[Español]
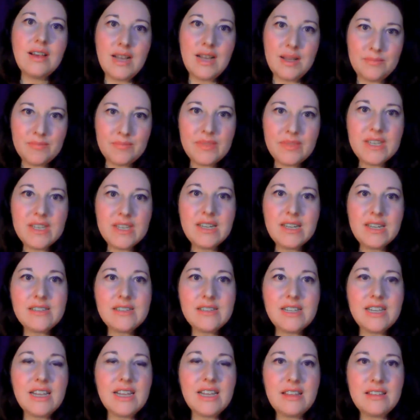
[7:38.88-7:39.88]
Ah,
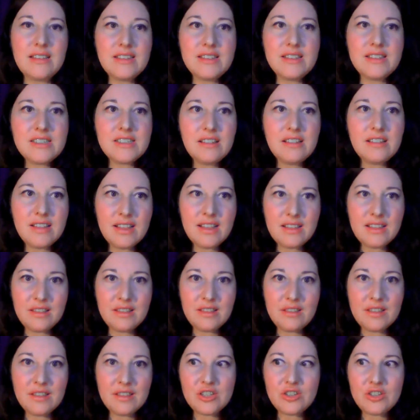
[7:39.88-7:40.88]
sí, el aceite esencial de
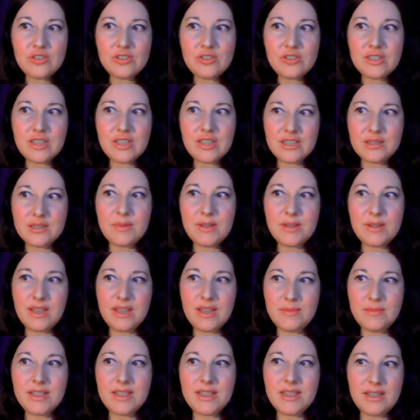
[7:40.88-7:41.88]
incienso está
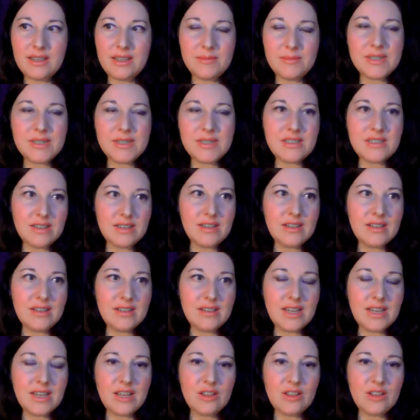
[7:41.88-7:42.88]
especialmente, además,
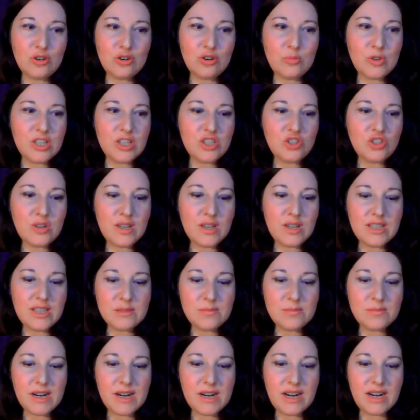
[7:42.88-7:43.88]
indicado, como he dicho
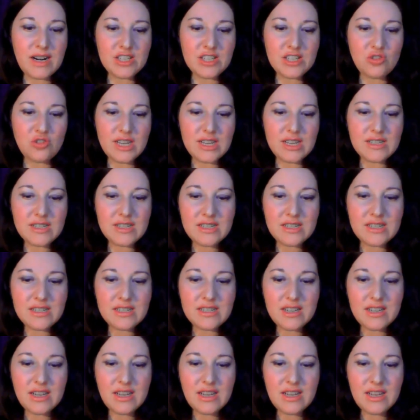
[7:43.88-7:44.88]
antes, para la
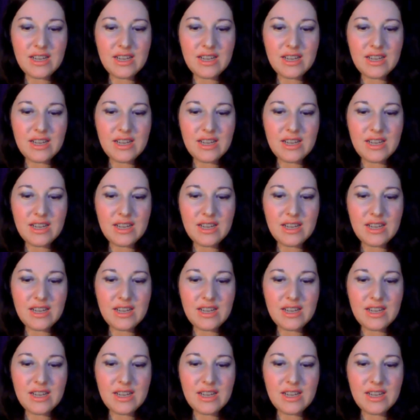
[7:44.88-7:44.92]
psoriasis